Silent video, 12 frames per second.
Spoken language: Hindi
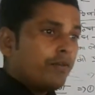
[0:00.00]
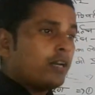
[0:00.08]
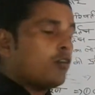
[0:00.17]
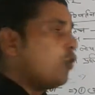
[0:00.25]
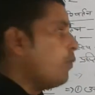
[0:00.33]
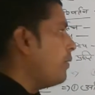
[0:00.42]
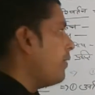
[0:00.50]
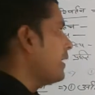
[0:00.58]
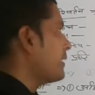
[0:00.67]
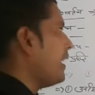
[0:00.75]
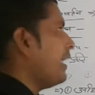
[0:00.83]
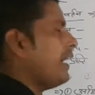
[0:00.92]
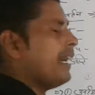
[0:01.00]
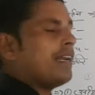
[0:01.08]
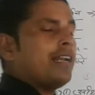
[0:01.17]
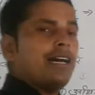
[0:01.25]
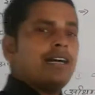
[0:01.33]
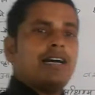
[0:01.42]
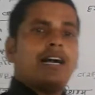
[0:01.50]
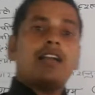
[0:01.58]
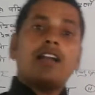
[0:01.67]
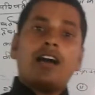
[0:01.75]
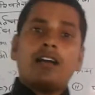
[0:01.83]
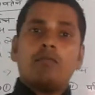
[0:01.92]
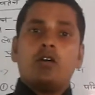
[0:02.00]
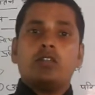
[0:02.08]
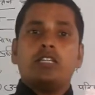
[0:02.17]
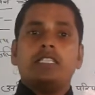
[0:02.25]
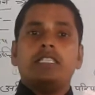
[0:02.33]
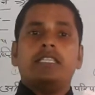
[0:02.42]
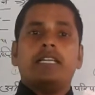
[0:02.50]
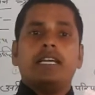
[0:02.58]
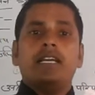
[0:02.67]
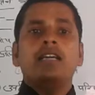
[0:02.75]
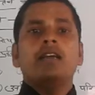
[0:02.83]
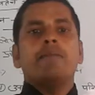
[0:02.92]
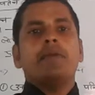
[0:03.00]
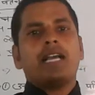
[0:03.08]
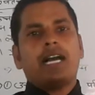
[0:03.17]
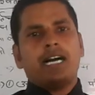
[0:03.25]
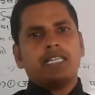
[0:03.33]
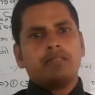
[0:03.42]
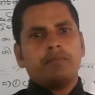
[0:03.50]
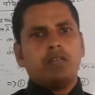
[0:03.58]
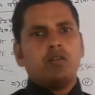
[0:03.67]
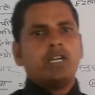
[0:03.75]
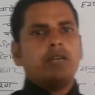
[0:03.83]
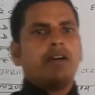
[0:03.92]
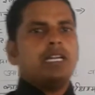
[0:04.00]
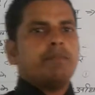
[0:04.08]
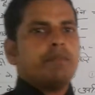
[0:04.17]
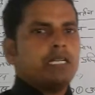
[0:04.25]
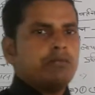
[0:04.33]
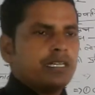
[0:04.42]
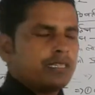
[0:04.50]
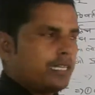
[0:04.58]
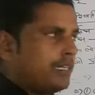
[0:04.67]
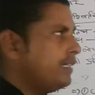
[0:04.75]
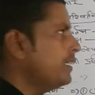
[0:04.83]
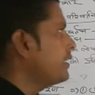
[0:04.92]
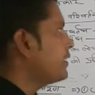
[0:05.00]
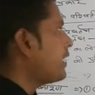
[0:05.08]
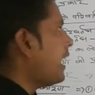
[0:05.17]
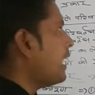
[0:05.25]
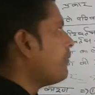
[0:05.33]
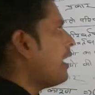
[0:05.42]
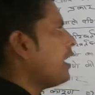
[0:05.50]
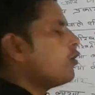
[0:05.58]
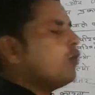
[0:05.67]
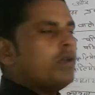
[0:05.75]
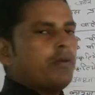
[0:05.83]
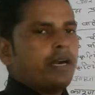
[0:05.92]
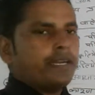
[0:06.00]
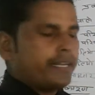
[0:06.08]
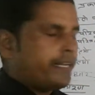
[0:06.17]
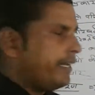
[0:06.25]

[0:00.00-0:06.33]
वर्गों में बांटा है हरला हरलाक महोदय जी ने विकास में होने वाले परिवर्तन चार भागों में बांटे